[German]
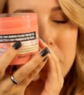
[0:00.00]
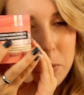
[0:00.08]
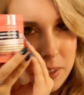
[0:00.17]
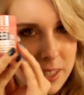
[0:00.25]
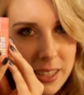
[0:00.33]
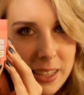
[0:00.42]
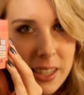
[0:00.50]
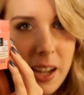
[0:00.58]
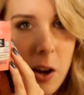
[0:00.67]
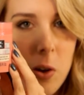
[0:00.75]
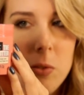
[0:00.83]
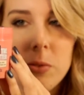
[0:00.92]
reduziert
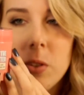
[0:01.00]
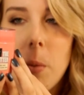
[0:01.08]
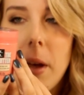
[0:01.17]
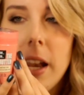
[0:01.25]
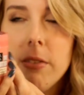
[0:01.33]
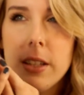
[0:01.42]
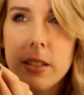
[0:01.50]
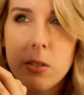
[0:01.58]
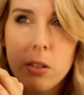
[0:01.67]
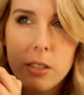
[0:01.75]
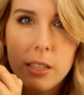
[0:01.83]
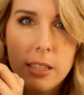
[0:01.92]
gekauft. Normalerweise
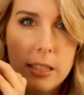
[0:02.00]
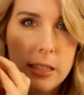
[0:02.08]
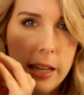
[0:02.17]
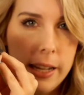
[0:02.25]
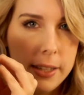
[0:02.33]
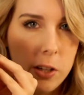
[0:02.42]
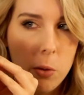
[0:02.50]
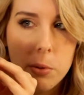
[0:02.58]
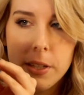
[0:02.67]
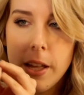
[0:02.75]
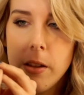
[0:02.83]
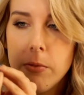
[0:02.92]
kostet das Teil hier, glaube
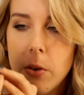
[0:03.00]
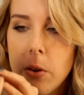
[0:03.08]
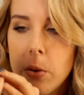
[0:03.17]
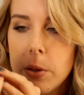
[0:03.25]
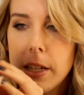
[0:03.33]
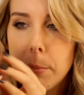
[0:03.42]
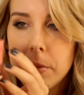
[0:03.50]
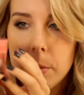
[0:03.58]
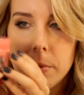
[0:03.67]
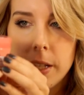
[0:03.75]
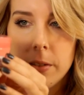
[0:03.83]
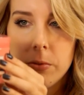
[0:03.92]
ich, 11 Euro. Ich habe es
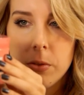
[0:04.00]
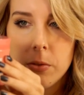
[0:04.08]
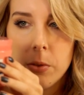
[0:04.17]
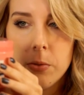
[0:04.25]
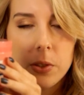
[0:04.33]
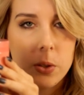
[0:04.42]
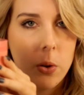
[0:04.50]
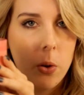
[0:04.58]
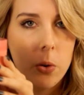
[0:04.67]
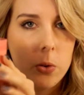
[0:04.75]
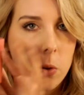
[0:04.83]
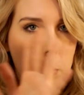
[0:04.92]
im Set für 15
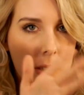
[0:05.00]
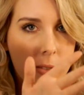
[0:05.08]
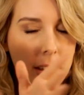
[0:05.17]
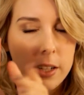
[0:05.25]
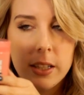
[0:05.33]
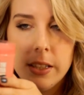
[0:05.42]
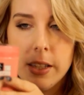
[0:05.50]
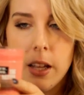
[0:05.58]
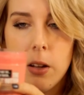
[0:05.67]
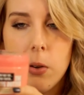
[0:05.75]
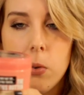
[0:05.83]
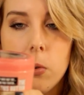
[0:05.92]
Euro noch mit zwei anderen
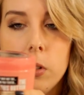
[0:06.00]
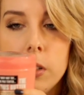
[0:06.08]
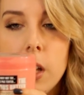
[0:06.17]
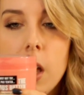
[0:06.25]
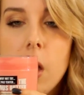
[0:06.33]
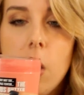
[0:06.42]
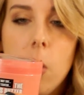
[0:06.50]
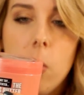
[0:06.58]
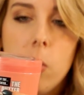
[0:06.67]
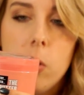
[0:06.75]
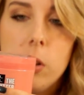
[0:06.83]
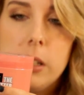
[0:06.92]
Sachen geholt.
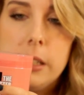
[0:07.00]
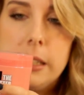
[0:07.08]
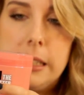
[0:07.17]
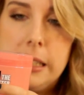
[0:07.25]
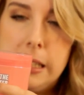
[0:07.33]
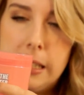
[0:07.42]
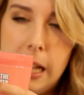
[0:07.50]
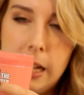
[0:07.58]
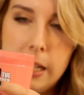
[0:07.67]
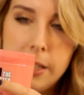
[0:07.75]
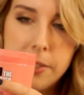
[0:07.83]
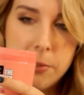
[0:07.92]
Und die
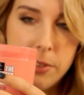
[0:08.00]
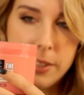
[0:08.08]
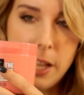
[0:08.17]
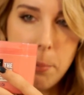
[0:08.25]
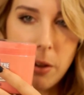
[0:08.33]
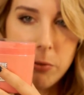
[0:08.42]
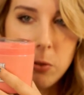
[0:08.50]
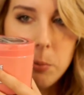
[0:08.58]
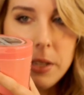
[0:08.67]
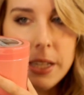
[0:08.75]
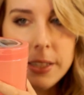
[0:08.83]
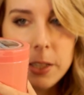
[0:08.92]
Sache ist zwar sehr
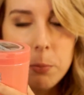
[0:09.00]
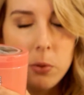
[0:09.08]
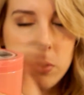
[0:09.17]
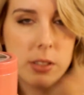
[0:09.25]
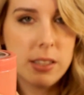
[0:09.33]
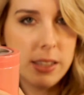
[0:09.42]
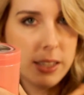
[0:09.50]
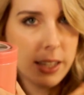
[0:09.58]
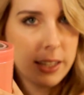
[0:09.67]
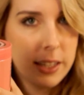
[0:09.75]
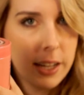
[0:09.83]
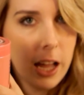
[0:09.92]
parfümiert, ich benutze es
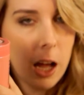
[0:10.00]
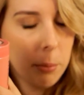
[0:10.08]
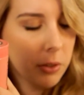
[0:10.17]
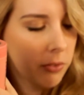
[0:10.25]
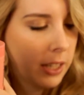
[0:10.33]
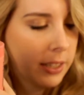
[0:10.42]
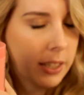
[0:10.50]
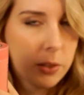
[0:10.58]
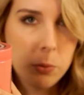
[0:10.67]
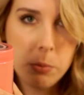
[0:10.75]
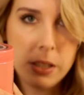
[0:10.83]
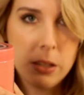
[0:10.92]
nicht an den Armen, weil ich da
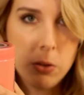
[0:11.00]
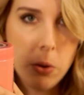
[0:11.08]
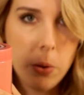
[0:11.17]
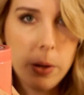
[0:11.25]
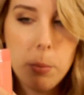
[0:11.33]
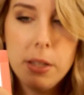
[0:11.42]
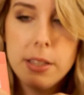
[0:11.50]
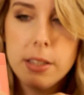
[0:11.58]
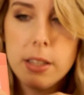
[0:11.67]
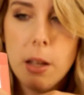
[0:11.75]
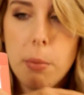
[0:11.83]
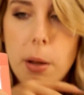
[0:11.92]
so ein bisschen
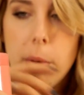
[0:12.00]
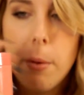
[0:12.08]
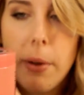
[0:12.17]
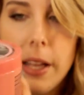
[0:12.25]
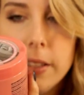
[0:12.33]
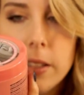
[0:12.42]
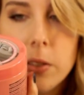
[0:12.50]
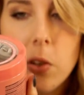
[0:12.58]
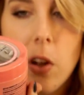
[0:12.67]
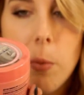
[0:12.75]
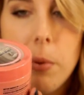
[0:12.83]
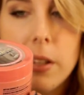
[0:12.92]
Neurodermitis habe, aber am Rest des
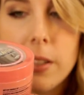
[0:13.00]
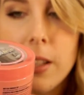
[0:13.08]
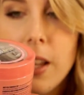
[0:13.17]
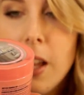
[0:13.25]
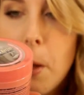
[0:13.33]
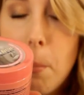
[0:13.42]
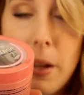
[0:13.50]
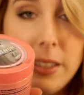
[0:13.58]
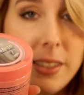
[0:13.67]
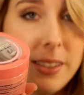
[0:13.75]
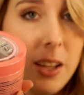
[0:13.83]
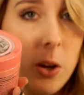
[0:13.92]
Körpers macht
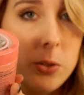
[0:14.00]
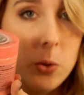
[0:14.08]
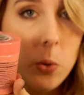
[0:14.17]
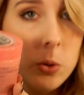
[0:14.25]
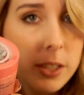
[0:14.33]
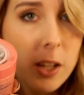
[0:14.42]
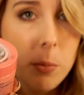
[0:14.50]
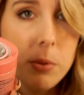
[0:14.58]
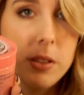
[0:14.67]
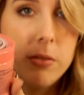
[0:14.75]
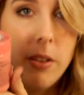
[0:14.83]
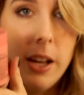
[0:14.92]
es die Haut unglaublich